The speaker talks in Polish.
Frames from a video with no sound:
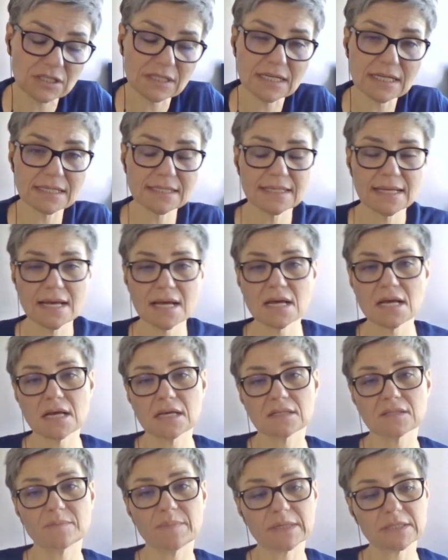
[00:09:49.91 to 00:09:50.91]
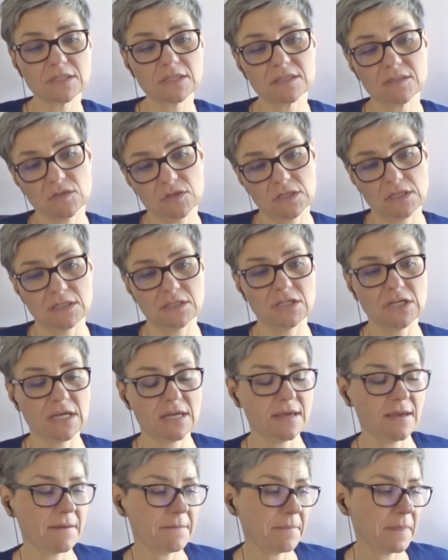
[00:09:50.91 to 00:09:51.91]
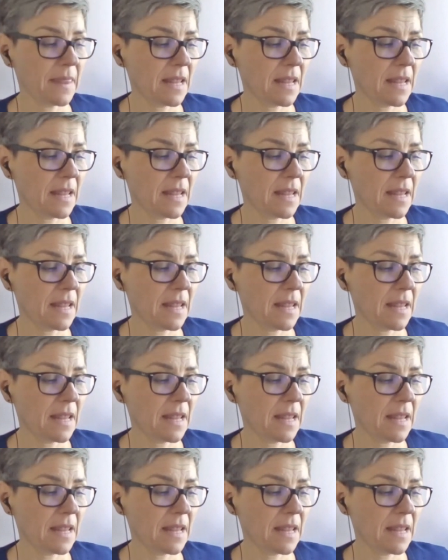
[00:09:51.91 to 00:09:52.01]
I teraz zobaczcie, co się dzieje.